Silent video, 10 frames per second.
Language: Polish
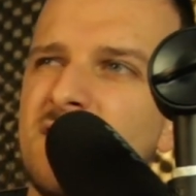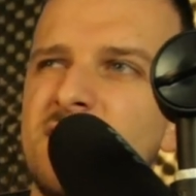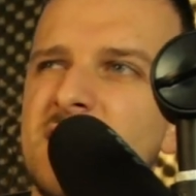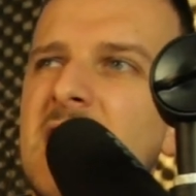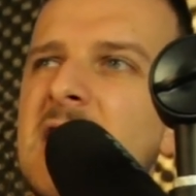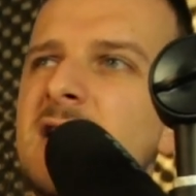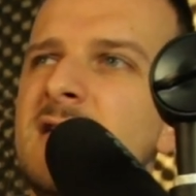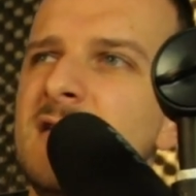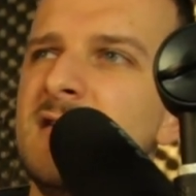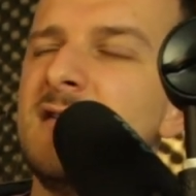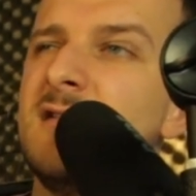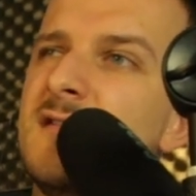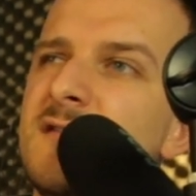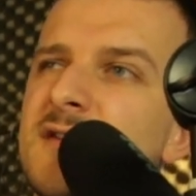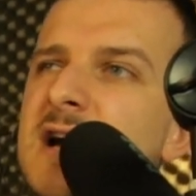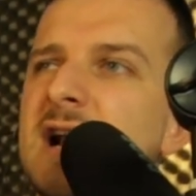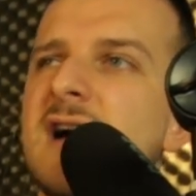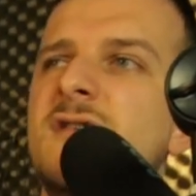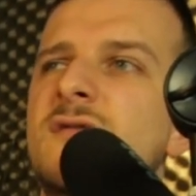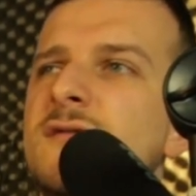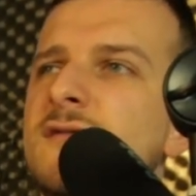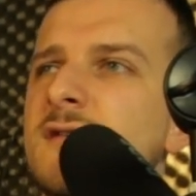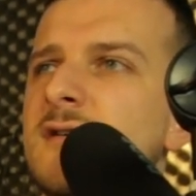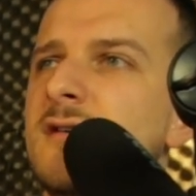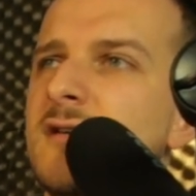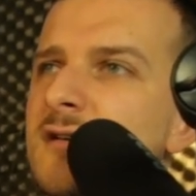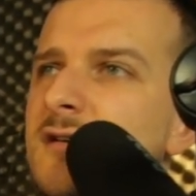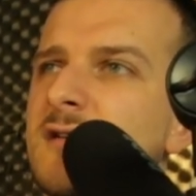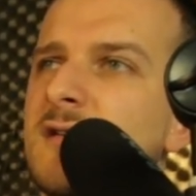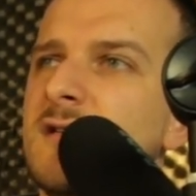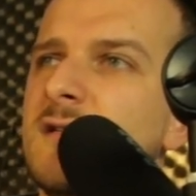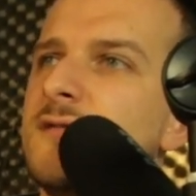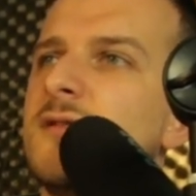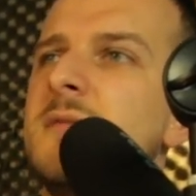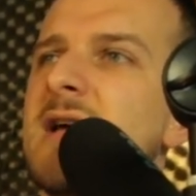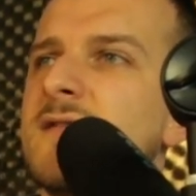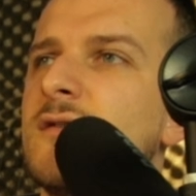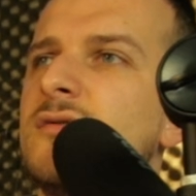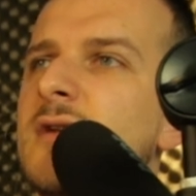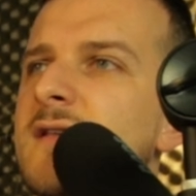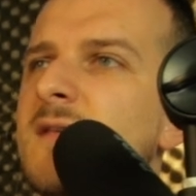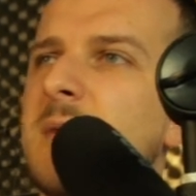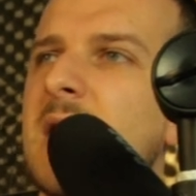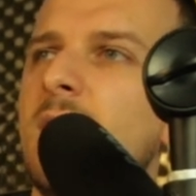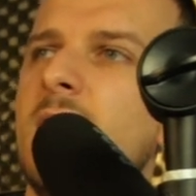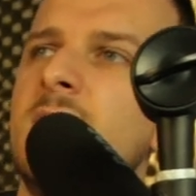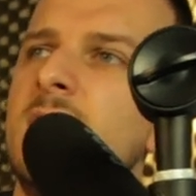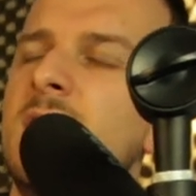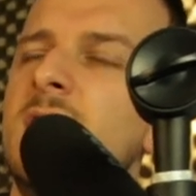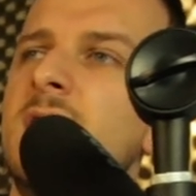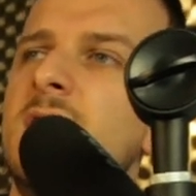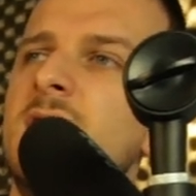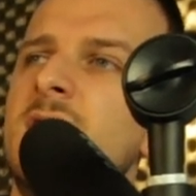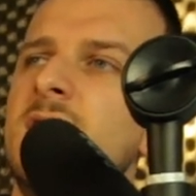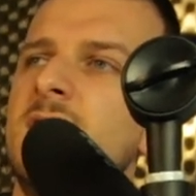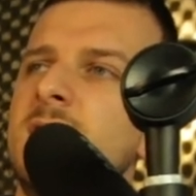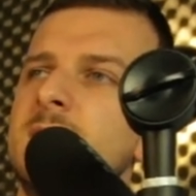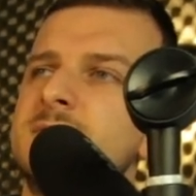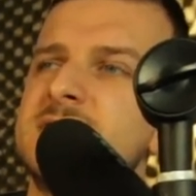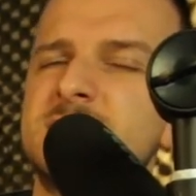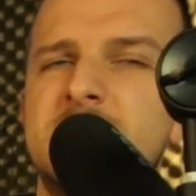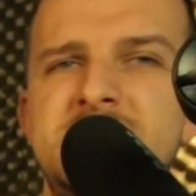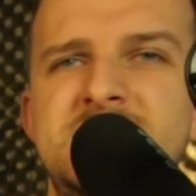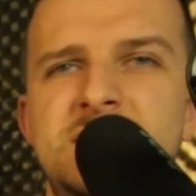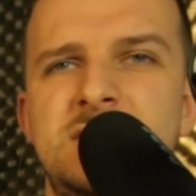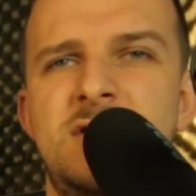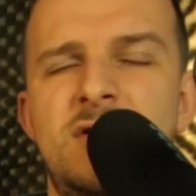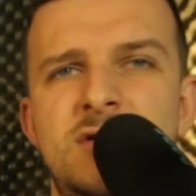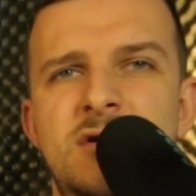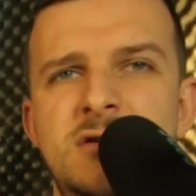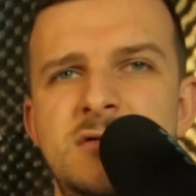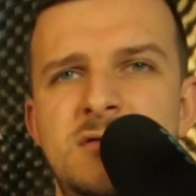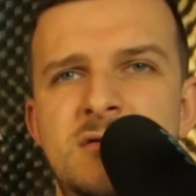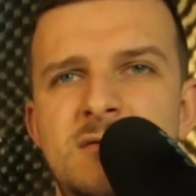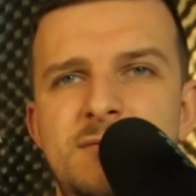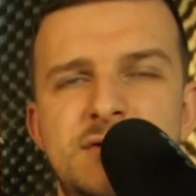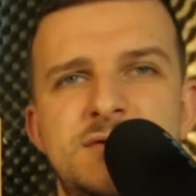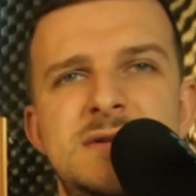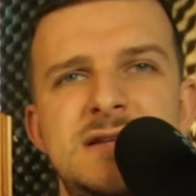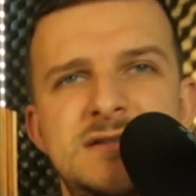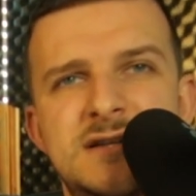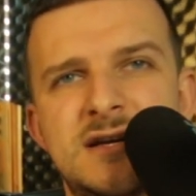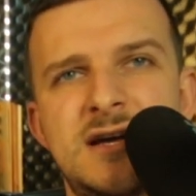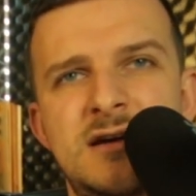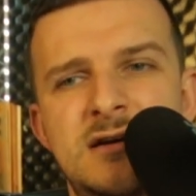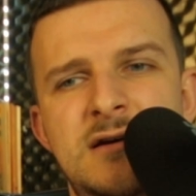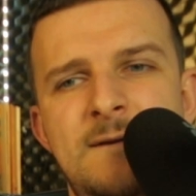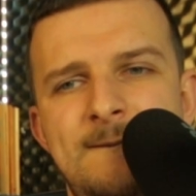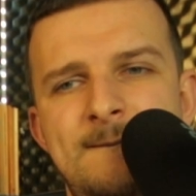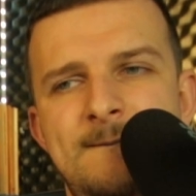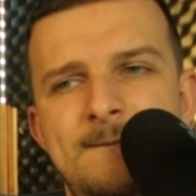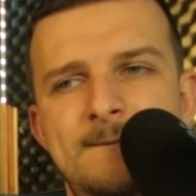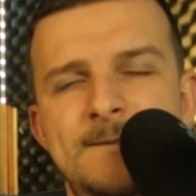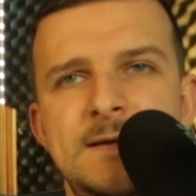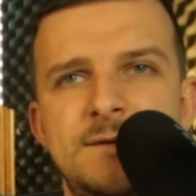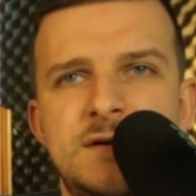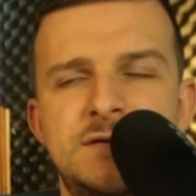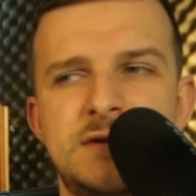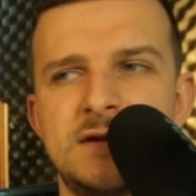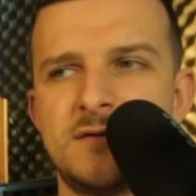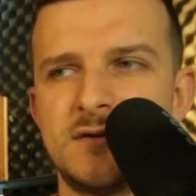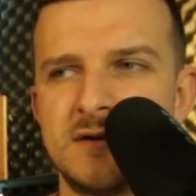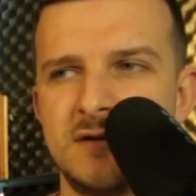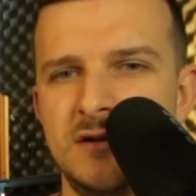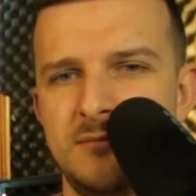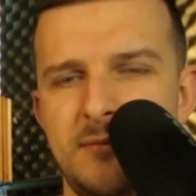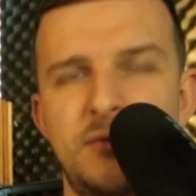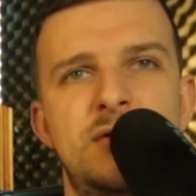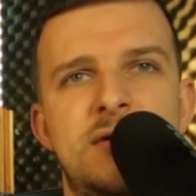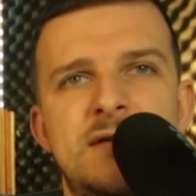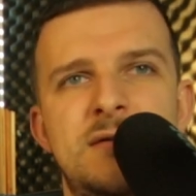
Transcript: w dal, w Kraków, w to miasto, które spało. Przeszła przez to okno, poszła nad rzekę, wskoczyła do wody i popełniła